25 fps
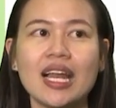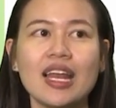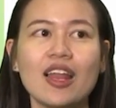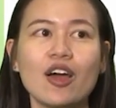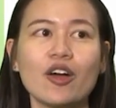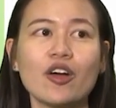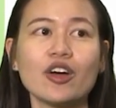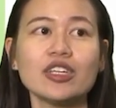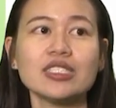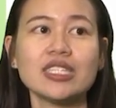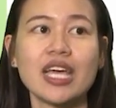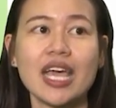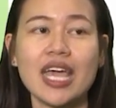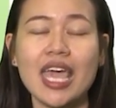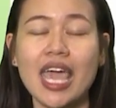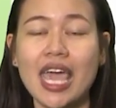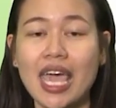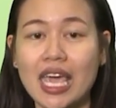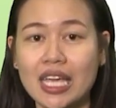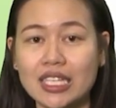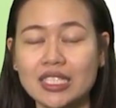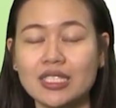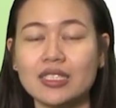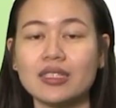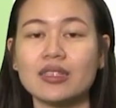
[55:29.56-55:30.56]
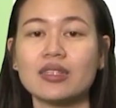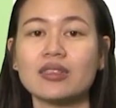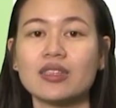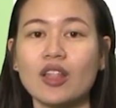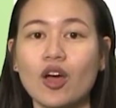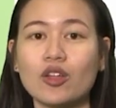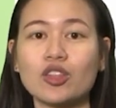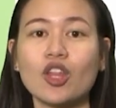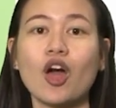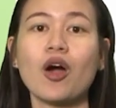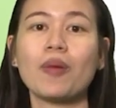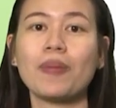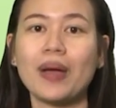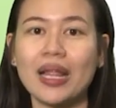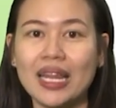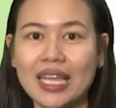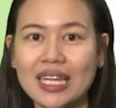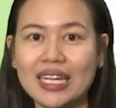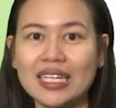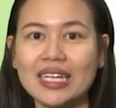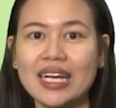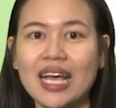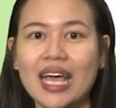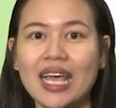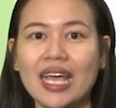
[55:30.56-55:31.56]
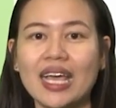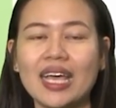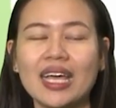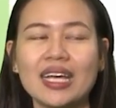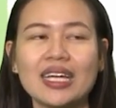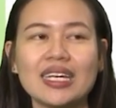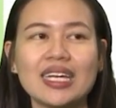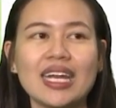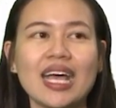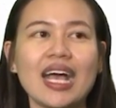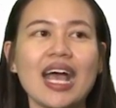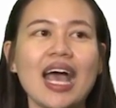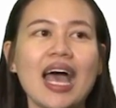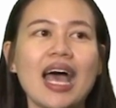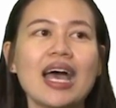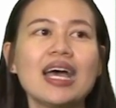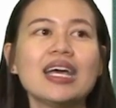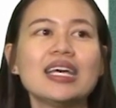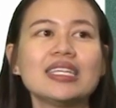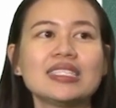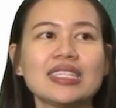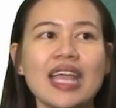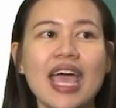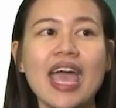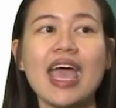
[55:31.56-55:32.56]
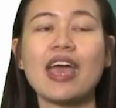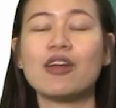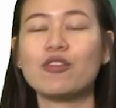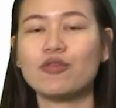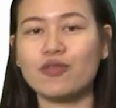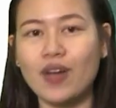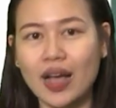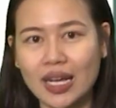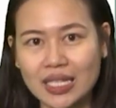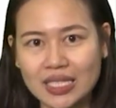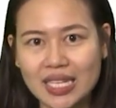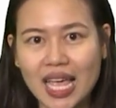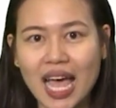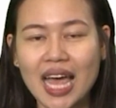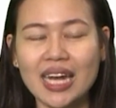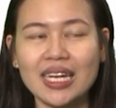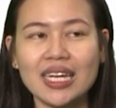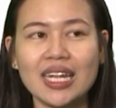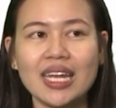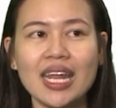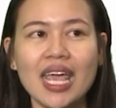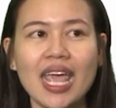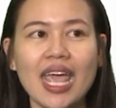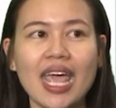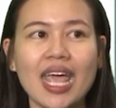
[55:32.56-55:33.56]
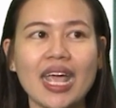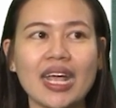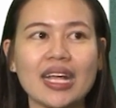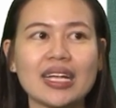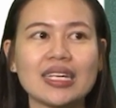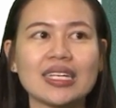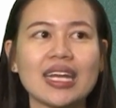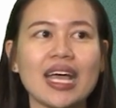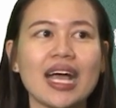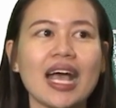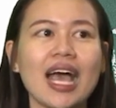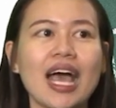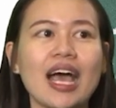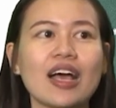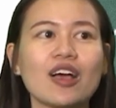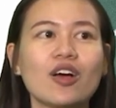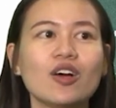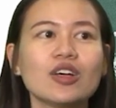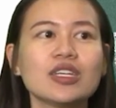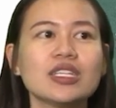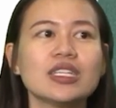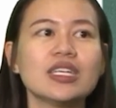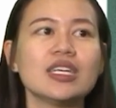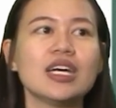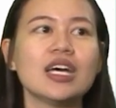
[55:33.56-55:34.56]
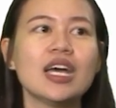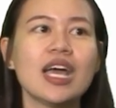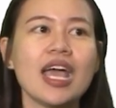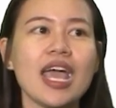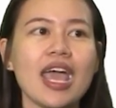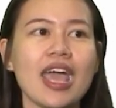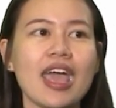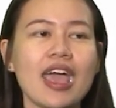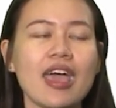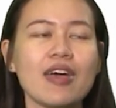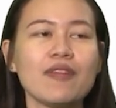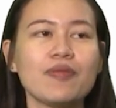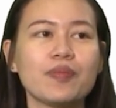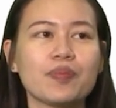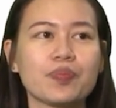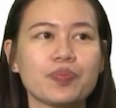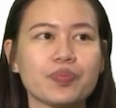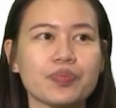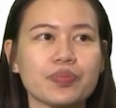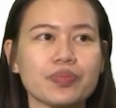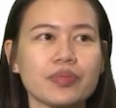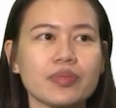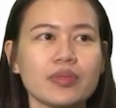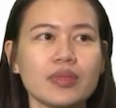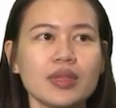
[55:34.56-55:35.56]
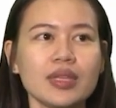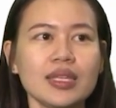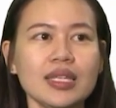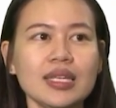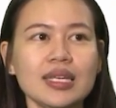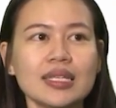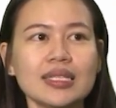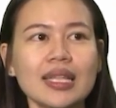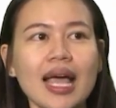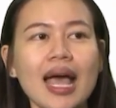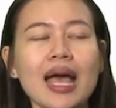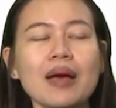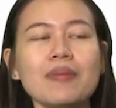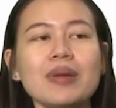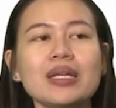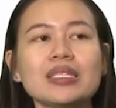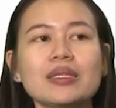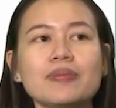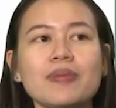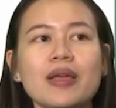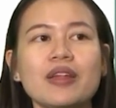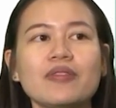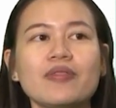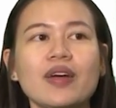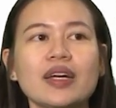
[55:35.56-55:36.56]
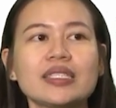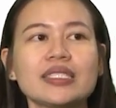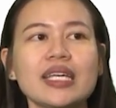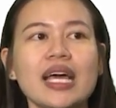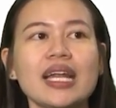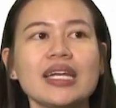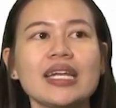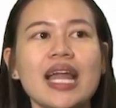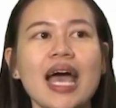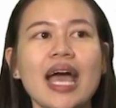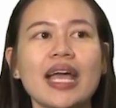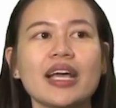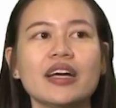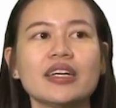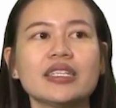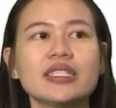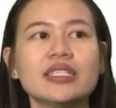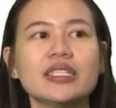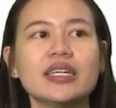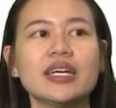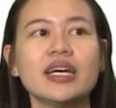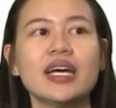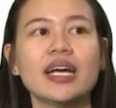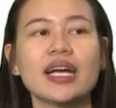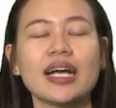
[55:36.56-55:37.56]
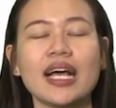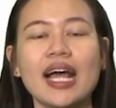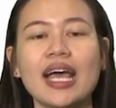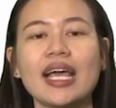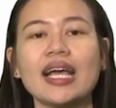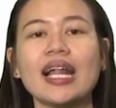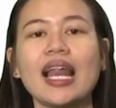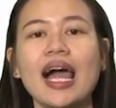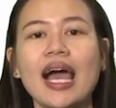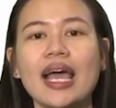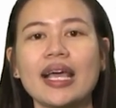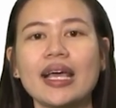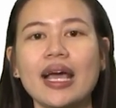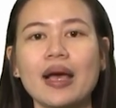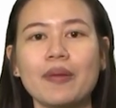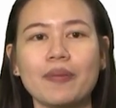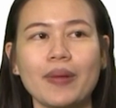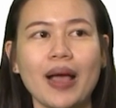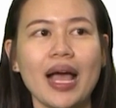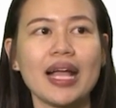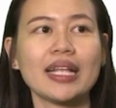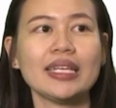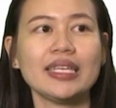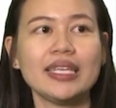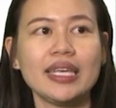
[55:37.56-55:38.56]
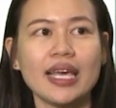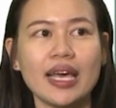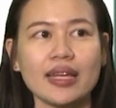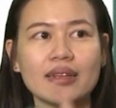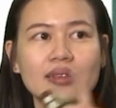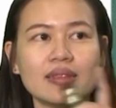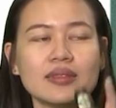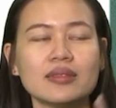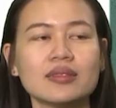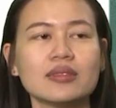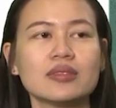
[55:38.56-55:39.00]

แล้วก็ใช้ h ต่อๆไปเรื่อยๆนะคะ แทนฟังก์ชันนั่นเองนะคะ ก็คือ f ถ้ามันจะเป็นฟังก์ชันได้ก็คือคล้ายๆกับการเขียน